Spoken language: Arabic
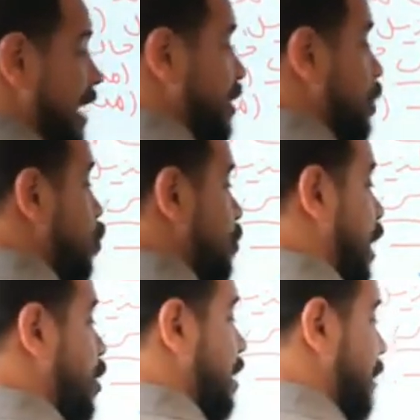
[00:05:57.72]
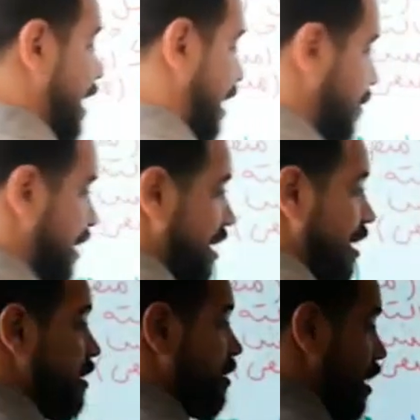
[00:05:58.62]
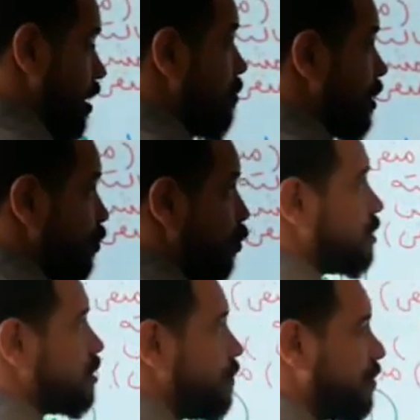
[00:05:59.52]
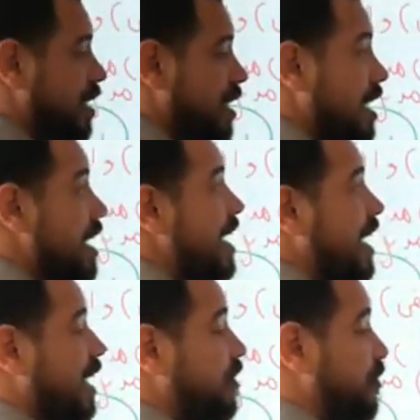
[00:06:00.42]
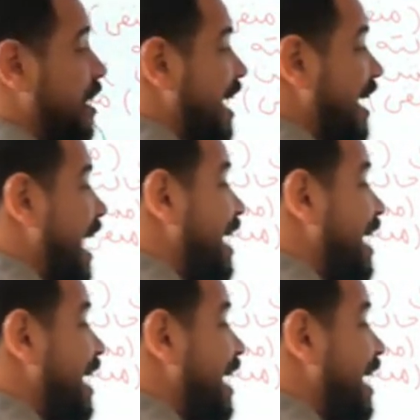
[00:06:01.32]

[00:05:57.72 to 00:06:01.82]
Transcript: اخر الجمله اهو يا جماعه الخبريه اه مظبوط الفاعل